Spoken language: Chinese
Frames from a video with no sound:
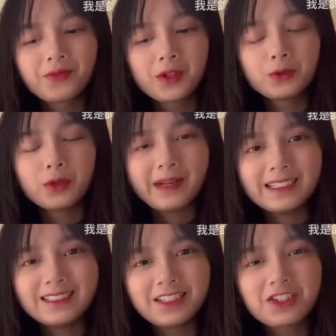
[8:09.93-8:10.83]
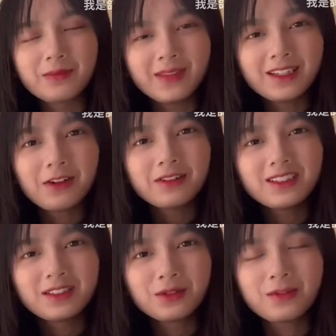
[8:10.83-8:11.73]
对不起，指名道姓
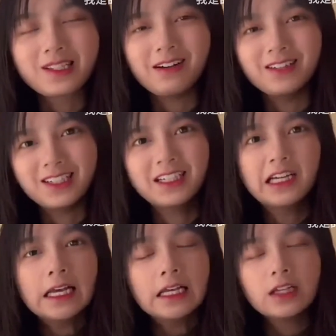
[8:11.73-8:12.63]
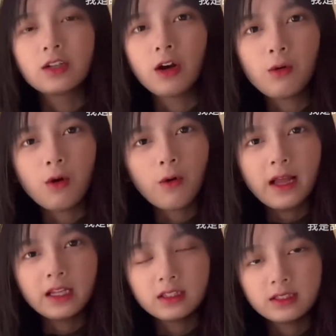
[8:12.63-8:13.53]
的吐槽了。然后我换了
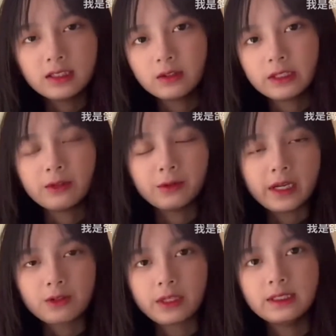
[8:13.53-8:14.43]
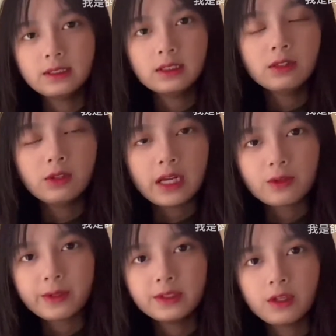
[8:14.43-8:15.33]
一个新的电动牙刷，新的电动牙
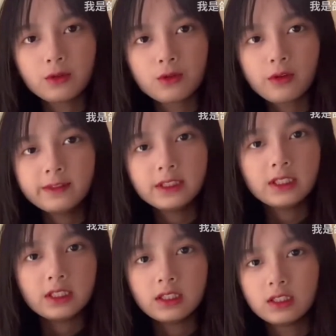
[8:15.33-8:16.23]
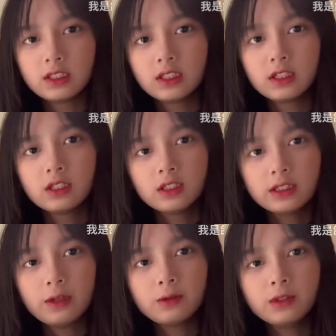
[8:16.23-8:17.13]
刷叫 s o f t y 它
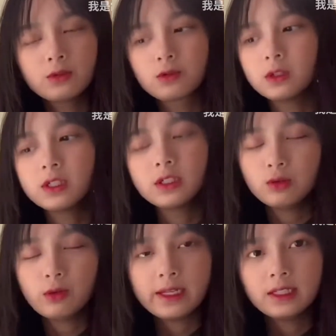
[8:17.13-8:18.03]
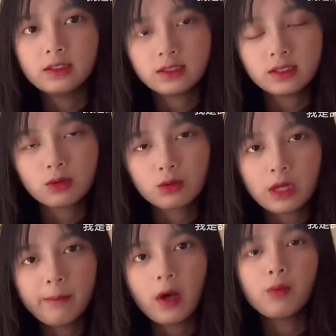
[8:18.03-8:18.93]
有那种很软很细的刷
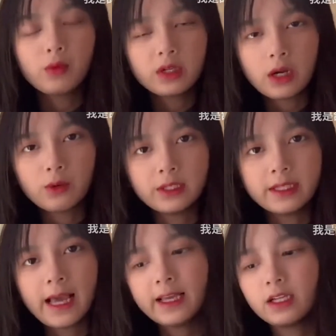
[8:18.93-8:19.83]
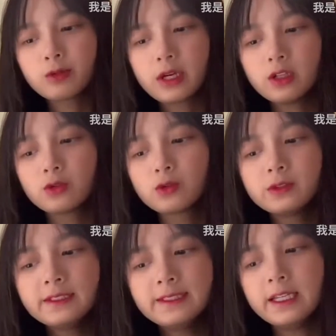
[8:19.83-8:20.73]
毛，不会让我的牙龈刷到出
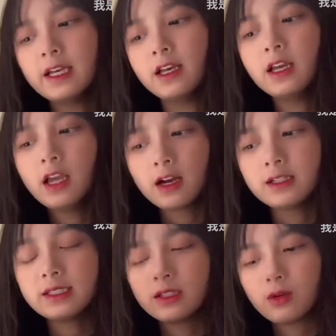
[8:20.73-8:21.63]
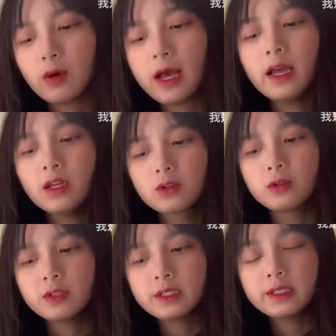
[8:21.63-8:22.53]
血，而且的话，充一
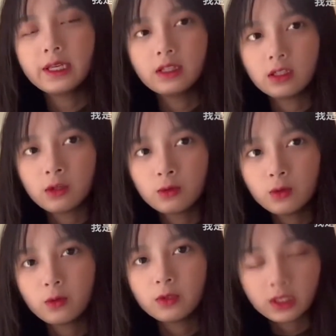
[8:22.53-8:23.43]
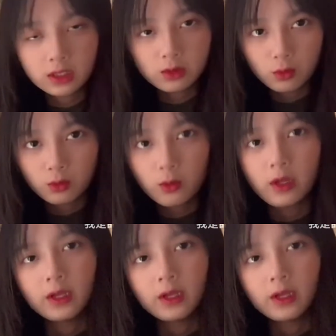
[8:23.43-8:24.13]
次电能够用一个多月。